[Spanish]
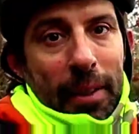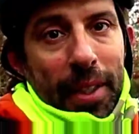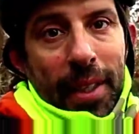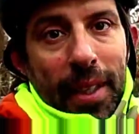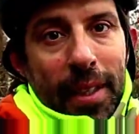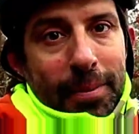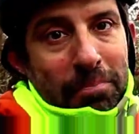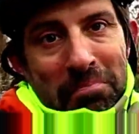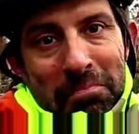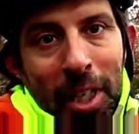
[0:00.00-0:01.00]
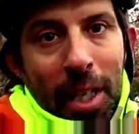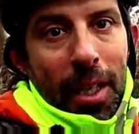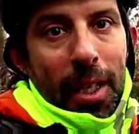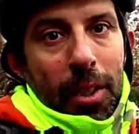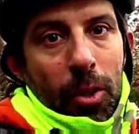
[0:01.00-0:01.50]
vendida,
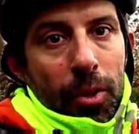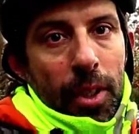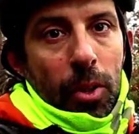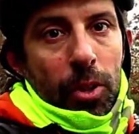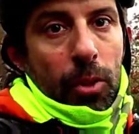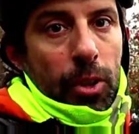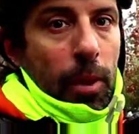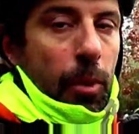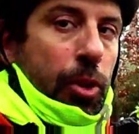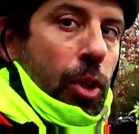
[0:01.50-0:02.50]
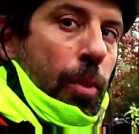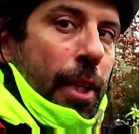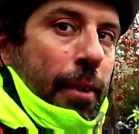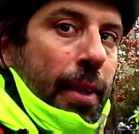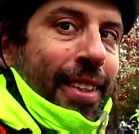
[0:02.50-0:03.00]
200 euros al bolsillo me
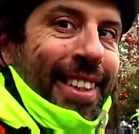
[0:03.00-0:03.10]
llevé.